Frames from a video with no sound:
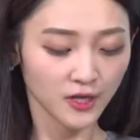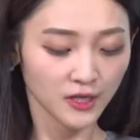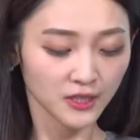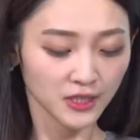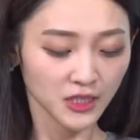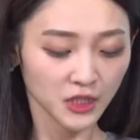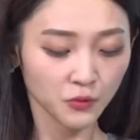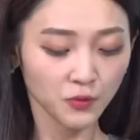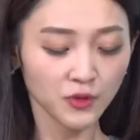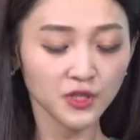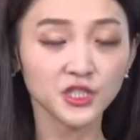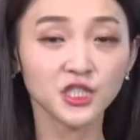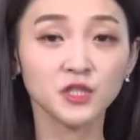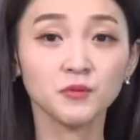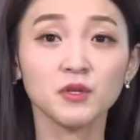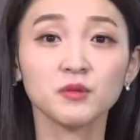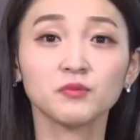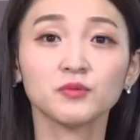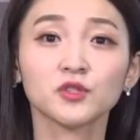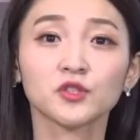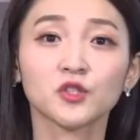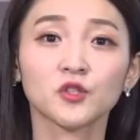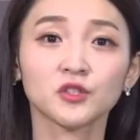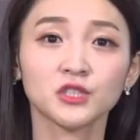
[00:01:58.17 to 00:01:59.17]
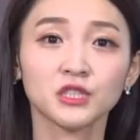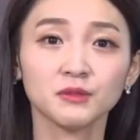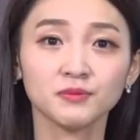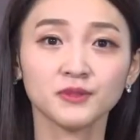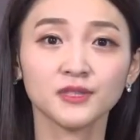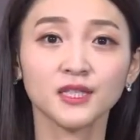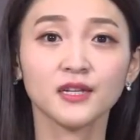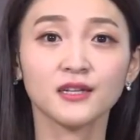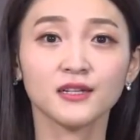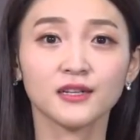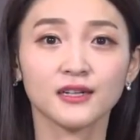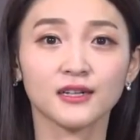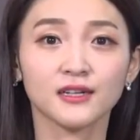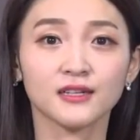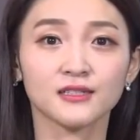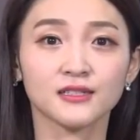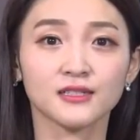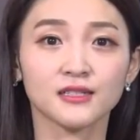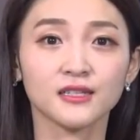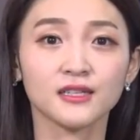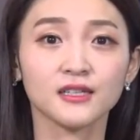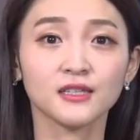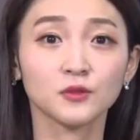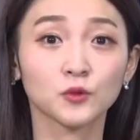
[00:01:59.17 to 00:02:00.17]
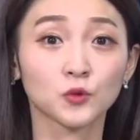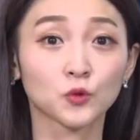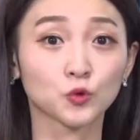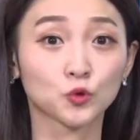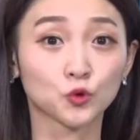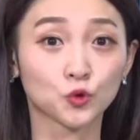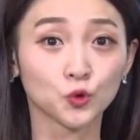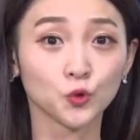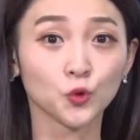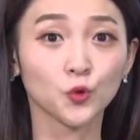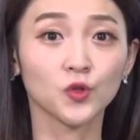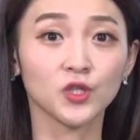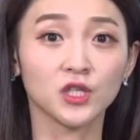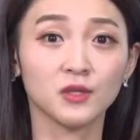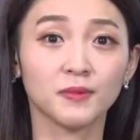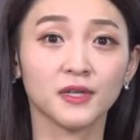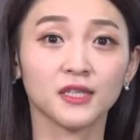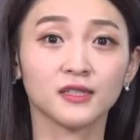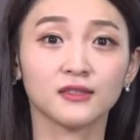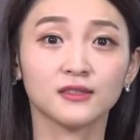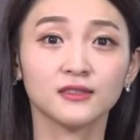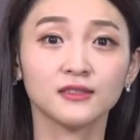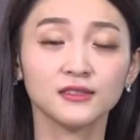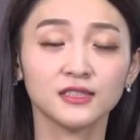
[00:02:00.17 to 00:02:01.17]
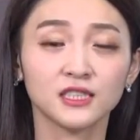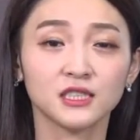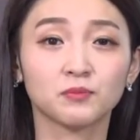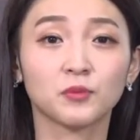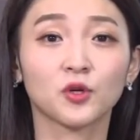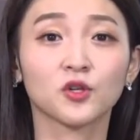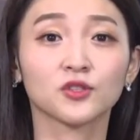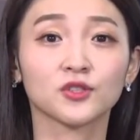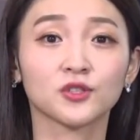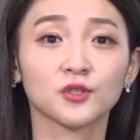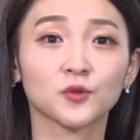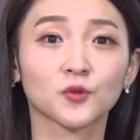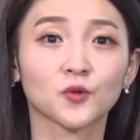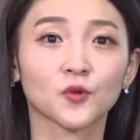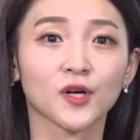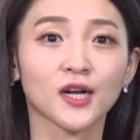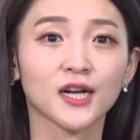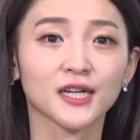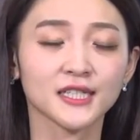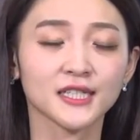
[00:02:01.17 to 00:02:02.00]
10월 10일부터 14일까지 또 중요 이벤트 짚어드리도록